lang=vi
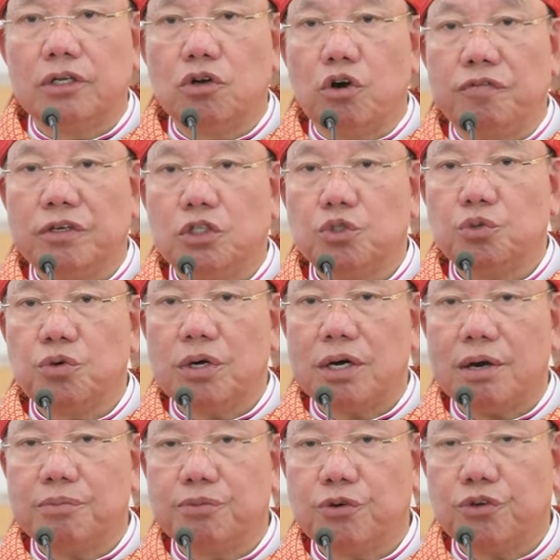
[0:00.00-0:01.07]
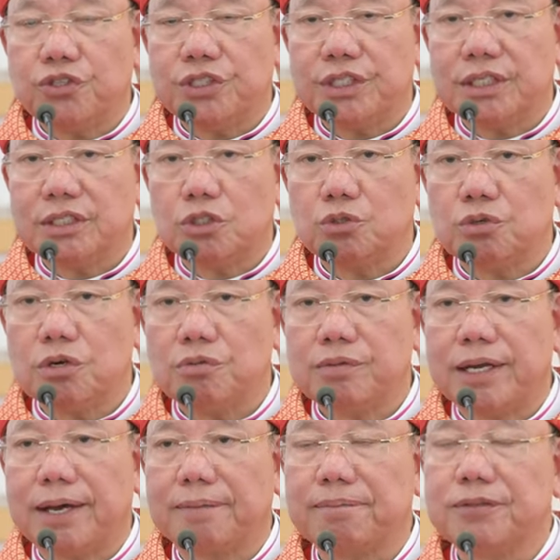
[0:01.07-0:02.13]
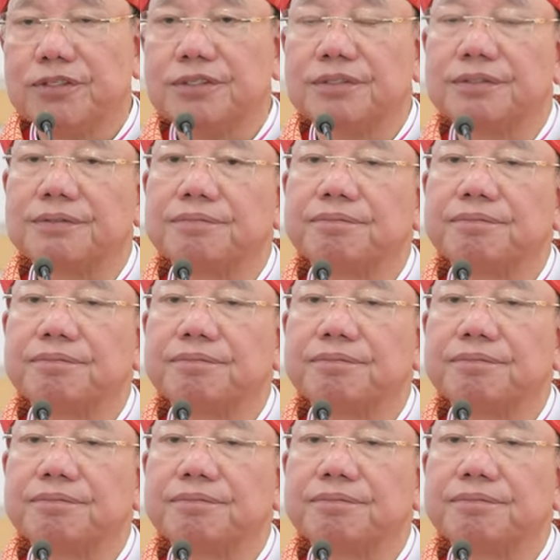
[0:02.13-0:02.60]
Đối với Chúa không có gì Chúa không làm được.